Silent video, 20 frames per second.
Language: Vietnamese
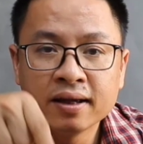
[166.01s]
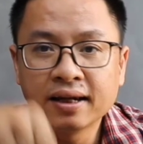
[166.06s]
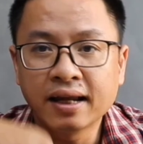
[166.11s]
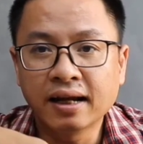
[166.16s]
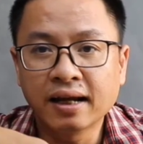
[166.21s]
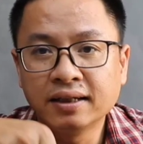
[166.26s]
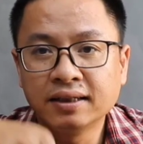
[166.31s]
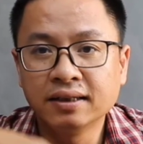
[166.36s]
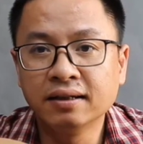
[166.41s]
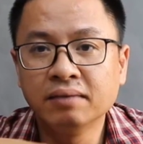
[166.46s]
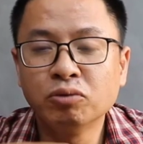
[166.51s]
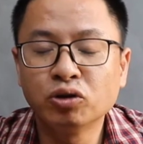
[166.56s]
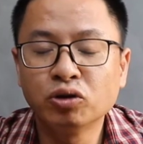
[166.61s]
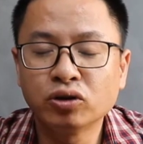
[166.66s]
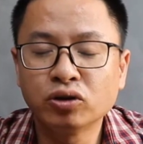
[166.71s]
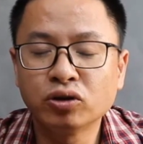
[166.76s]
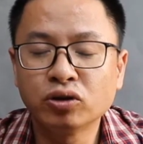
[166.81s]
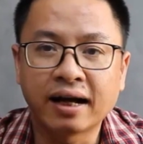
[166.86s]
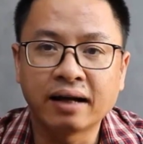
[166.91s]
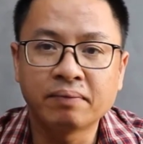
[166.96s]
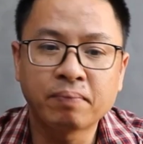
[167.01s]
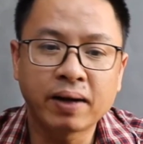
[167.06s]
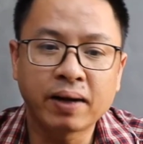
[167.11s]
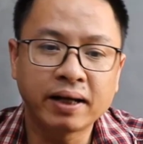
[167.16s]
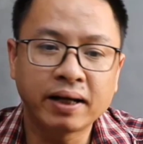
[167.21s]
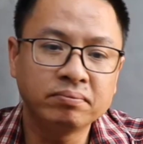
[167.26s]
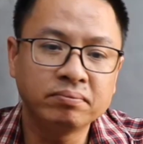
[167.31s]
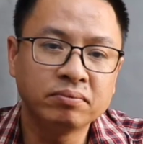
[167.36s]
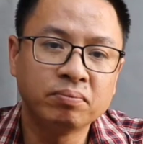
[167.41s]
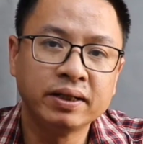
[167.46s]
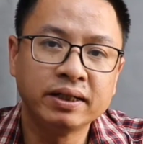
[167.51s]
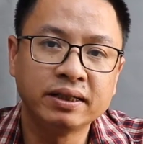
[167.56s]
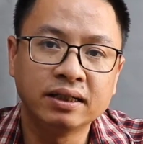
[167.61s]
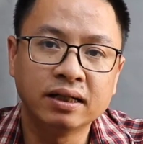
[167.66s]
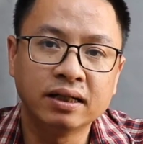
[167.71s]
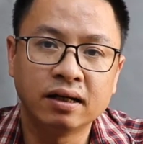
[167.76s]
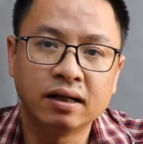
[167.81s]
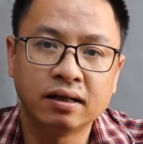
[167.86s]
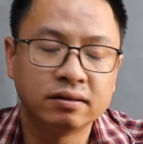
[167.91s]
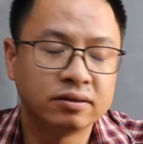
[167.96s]
đặt dưới mô tả cái pack mà mình
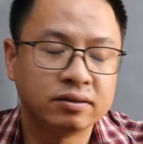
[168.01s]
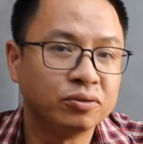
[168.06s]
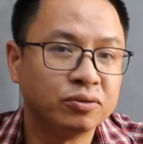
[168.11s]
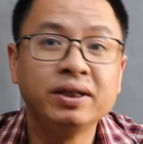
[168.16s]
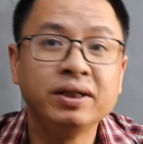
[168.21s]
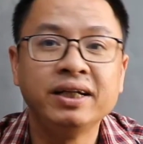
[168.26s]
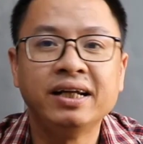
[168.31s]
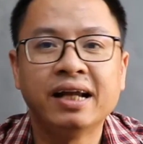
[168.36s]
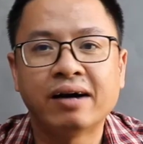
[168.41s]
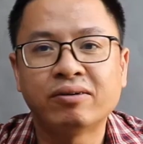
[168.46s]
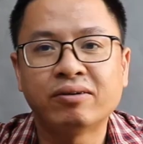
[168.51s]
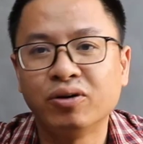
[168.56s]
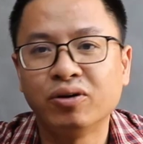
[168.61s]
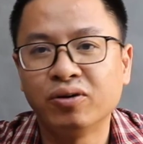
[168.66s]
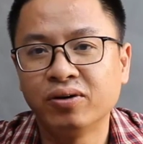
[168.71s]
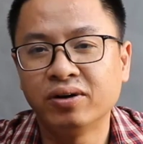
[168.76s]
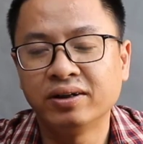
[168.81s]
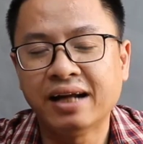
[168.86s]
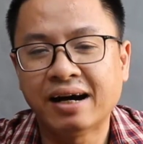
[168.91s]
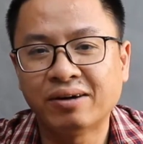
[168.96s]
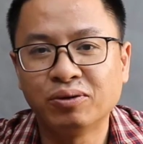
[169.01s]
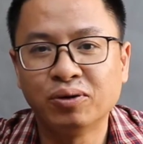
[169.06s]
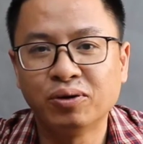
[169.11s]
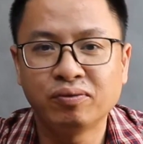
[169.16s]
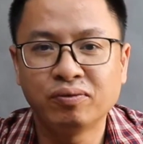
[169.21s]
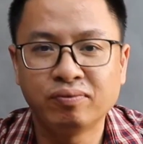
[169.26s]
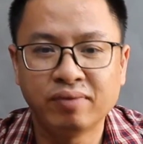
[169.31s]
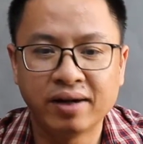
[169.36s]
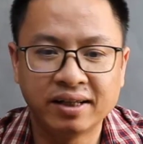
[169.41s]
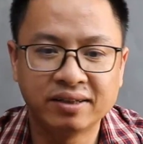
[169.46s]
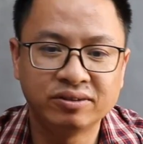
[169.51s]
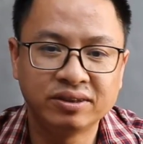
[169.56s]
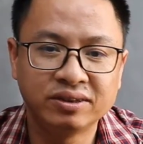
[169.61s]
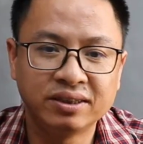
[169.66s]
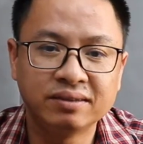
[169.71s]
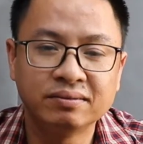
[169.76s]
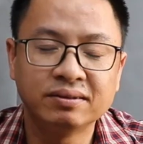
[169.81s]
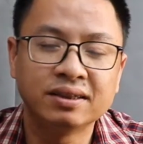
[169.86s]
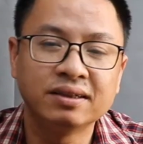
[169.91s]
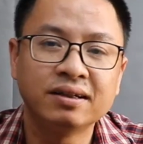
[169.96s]
ờ, cũng đi download download về thôi
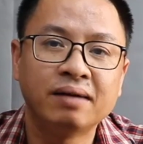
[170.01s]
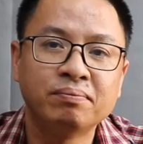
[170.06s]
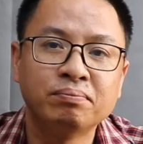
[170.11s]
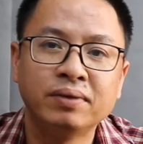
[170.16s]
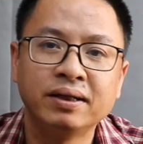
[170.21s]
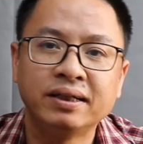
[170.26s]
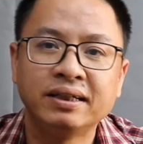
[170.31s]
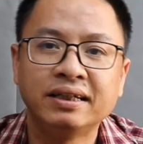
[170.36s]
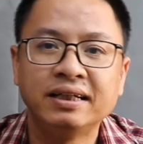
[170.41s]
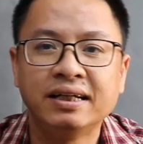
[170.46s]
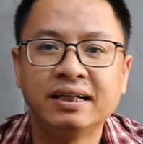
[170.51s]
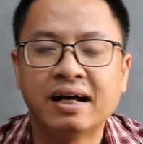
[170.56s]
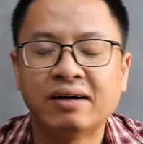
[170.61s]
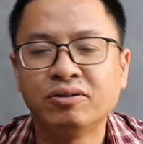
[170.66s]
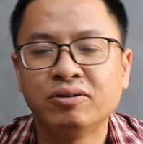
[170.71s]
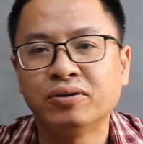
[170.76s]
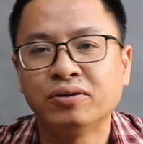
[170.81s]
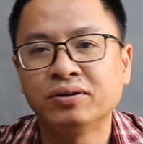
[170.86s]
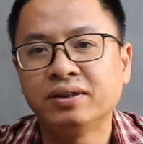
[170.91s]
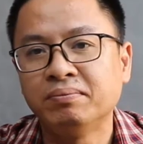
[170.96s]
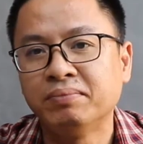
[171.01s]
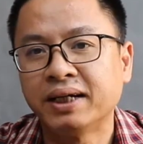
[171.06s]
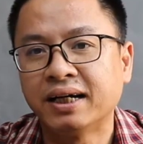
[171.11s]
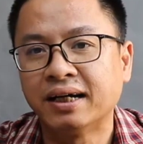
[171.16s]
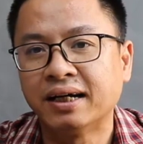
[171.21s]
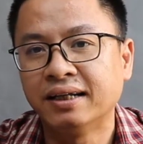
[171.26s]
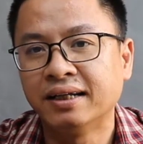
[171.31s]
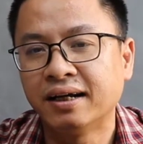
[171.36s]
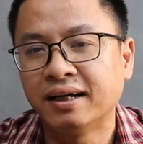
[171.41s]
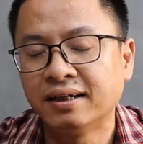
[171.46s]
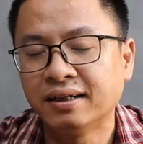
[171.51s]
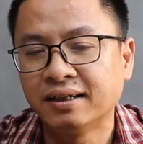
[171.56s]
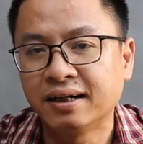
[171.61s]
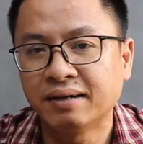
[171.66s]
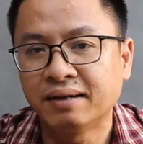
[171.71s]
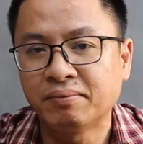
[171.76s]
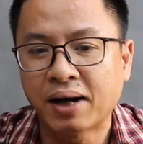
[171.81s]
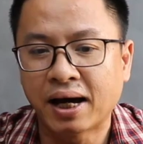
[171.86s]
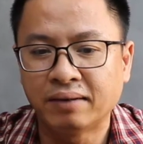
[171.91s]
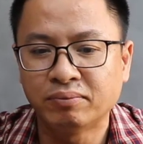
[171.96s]
chứ thứ là mình đi download thì mình cẩn thận hơn các
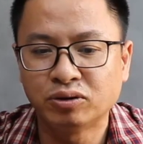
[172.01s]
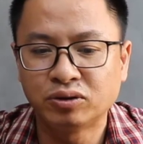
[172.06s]
bạn một